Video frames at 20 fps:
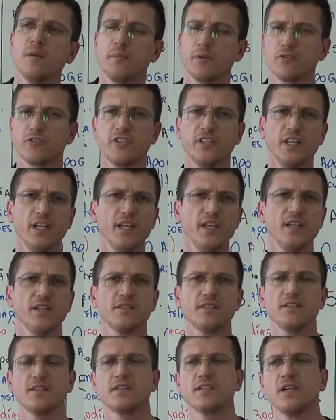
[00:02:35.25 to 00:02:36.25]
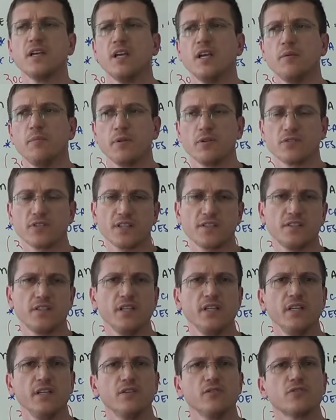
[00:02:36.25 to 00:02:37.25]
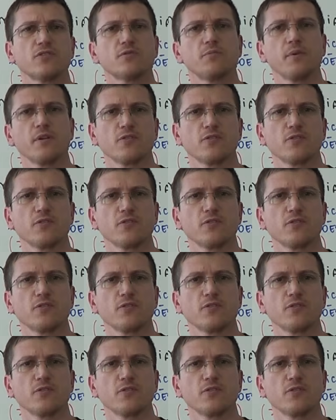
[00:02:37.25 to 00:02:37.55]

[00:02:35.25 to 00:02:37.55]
Pelos chineses, pelos assírios,